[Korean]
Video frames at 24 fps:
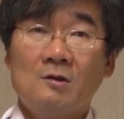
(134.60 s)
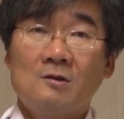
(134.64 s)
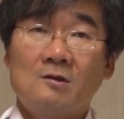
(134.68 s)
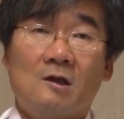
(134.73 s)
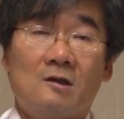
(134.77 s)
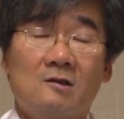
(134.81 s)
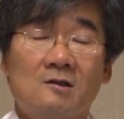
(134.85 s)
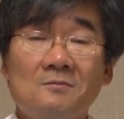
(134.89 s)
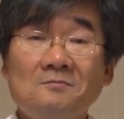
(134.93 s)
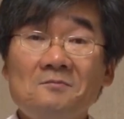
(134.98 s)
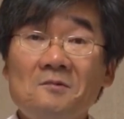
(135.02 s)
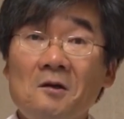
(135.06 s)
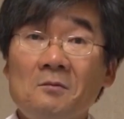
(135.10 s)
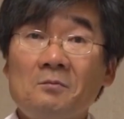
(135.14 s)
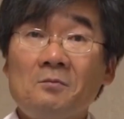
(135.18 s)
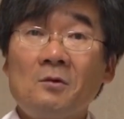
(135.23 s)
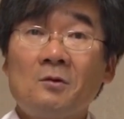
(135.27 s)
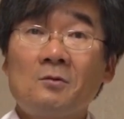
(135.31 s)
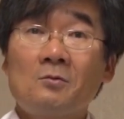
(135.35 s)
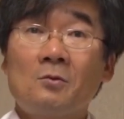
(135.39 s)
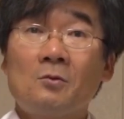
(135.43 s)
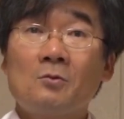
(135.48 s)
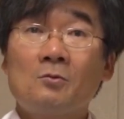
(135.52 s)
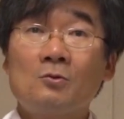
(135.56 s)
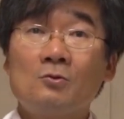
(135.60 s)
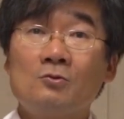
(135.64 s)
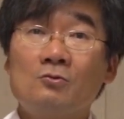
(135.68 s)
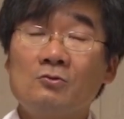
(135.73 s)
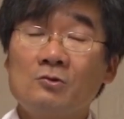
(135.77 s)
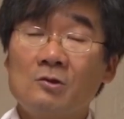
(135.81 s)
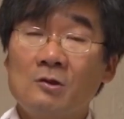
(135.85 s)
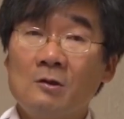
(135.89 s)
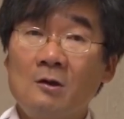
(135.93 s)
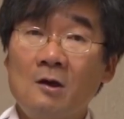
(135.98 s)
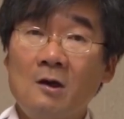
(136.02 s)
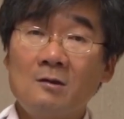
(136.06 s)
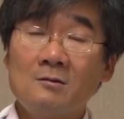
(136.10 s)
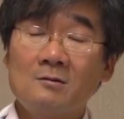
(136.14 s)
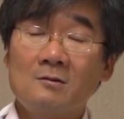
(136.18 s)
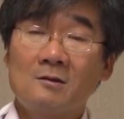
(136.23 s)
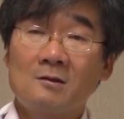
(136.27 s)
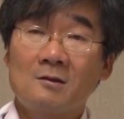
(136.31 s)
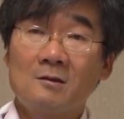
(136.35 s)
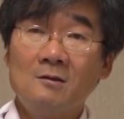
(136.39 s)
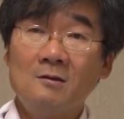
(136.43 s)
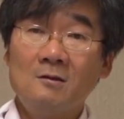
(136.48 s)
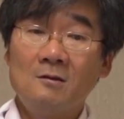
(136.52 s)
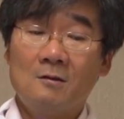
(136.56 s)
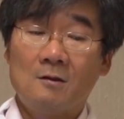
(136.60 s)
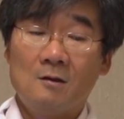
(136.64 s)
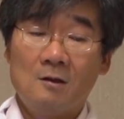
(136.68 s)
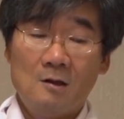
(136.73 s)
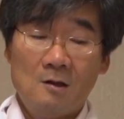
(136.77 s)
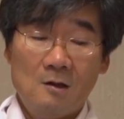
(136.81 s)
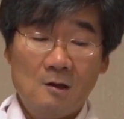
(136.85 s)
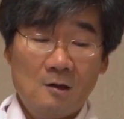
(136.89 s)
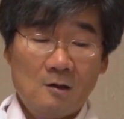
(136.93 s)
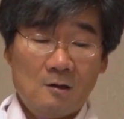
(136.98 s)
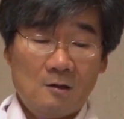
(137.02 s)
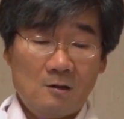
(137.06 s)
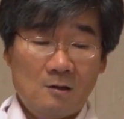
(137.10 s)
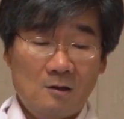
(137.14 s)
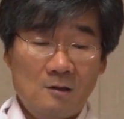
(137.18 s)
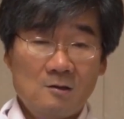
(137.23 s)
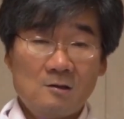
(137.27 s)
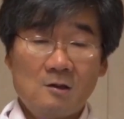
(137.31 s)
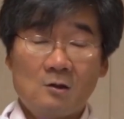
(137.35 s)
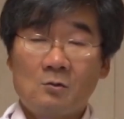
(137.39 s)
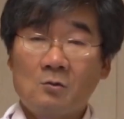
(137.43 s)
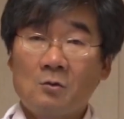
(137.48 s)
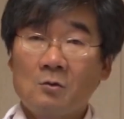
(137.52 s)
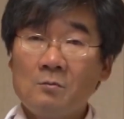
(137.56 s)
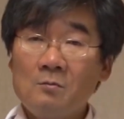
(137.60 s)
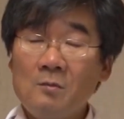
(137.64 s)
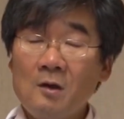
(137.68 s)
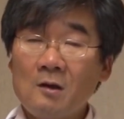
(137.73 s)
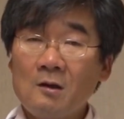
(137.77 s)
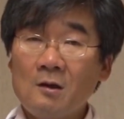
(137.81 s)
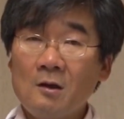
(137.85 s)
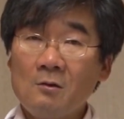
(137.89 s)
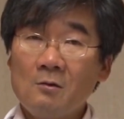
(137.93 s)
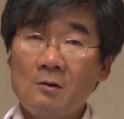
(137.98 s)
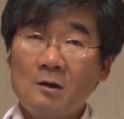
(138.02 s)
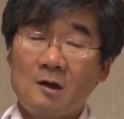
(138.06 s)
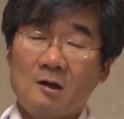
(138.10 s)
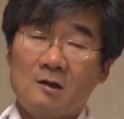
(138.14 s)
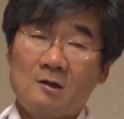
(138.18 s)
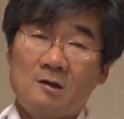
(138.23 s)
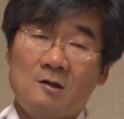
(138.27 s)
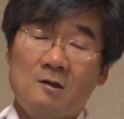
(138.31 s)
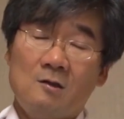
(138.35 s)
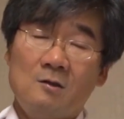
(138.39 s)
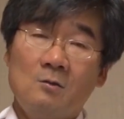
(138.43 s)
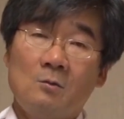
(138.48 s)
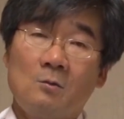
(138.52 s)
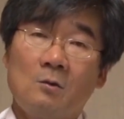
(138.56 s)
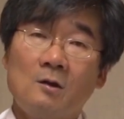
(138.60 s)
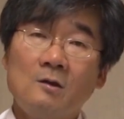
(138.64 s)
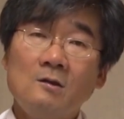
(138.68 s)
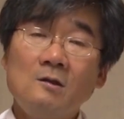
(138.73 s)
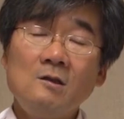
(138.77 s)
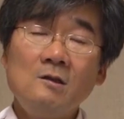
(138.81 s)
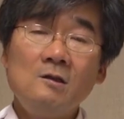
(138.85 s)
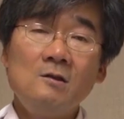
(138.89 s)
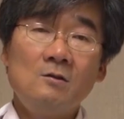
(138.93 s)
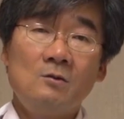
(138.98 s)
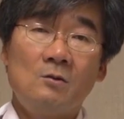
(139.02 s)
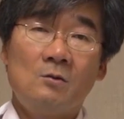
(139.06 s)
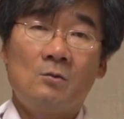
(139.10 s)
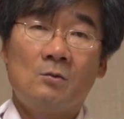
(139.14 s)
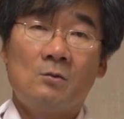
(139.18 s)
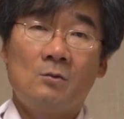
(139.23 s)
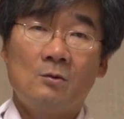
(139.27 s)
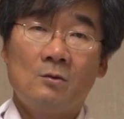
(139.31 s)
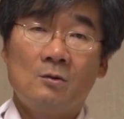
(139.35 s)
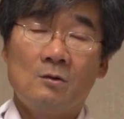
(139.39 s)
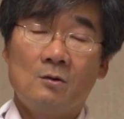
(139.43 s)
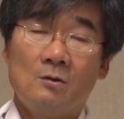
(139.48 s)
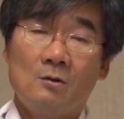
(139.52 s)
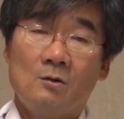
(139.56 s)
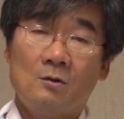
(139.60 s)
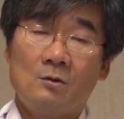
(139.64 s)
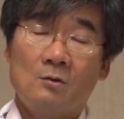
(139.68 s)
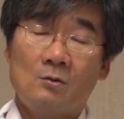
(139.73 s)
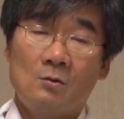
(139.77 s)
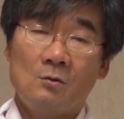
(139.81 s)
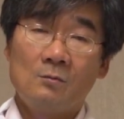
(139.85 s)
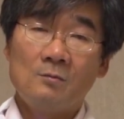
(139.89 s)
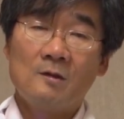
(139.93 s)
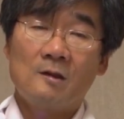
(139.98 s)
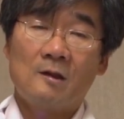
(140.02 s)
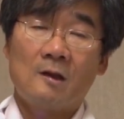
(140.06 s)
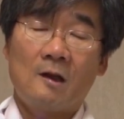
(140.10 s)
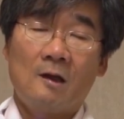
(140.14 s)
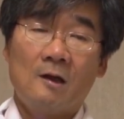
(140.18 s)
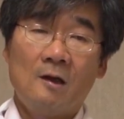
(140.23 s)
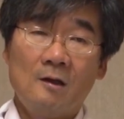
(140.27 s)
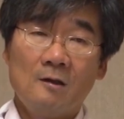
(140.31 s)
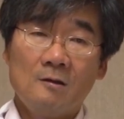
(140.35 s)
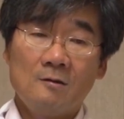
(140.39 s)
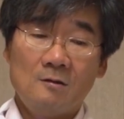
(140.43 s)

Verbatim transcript: 자, 심장병, 뇌졸중 이러한 것들은 특히 이제 동맥경화가 큰 원인이 네, 됩니다.